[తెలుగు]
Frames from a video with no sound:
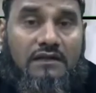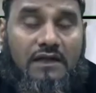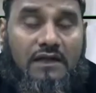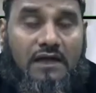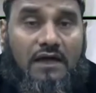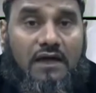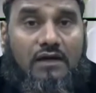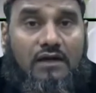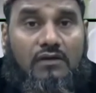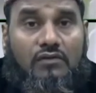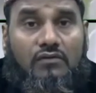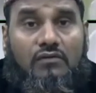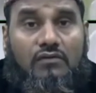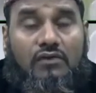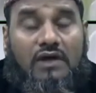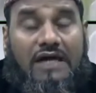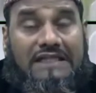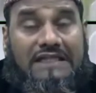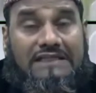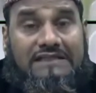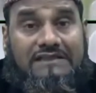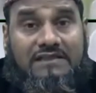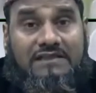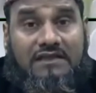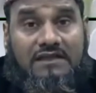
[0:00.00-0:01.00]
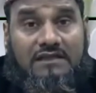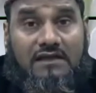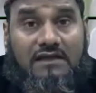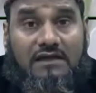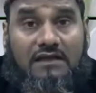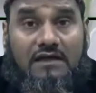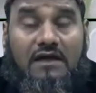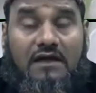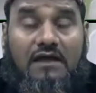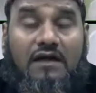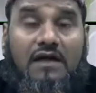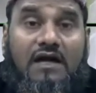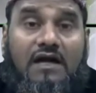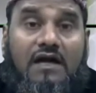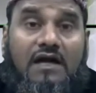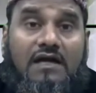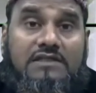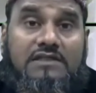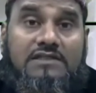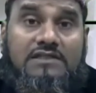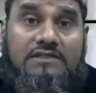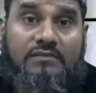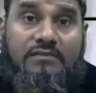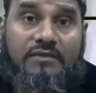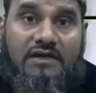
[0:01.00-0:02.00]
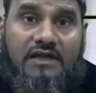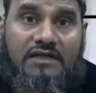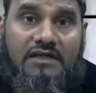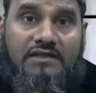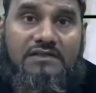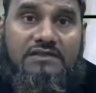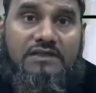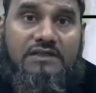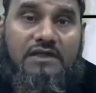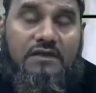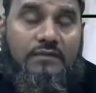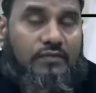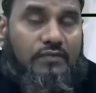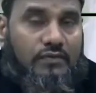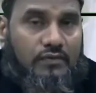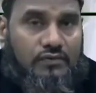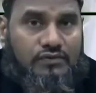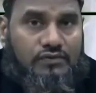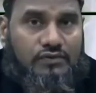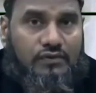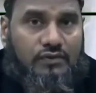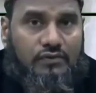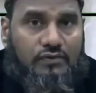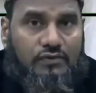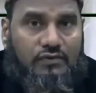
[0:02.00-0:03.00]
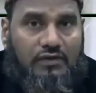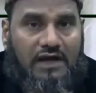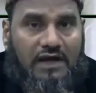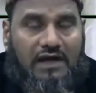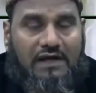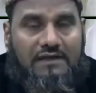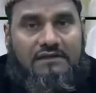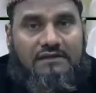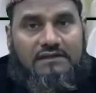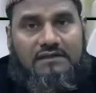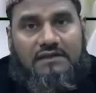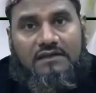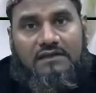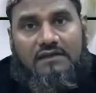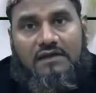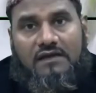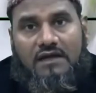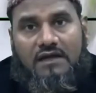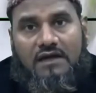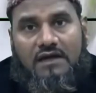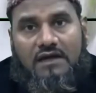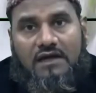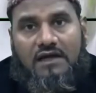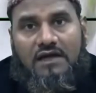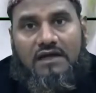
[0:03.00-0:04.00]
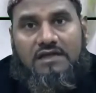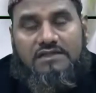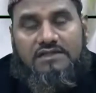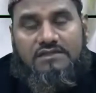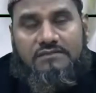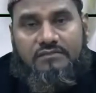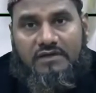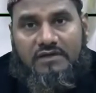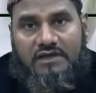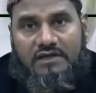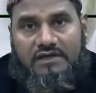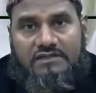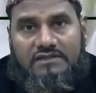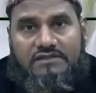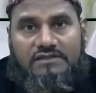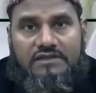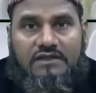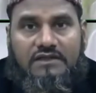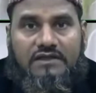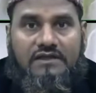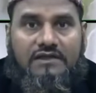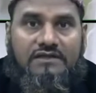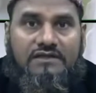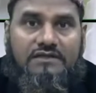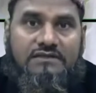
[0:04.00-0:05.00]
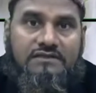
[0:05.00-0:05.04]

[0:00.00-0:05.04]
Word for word: అల్లాహను అత్యధికంగా స్మరించే పురుషులు అత్యధికంగా స్మరించే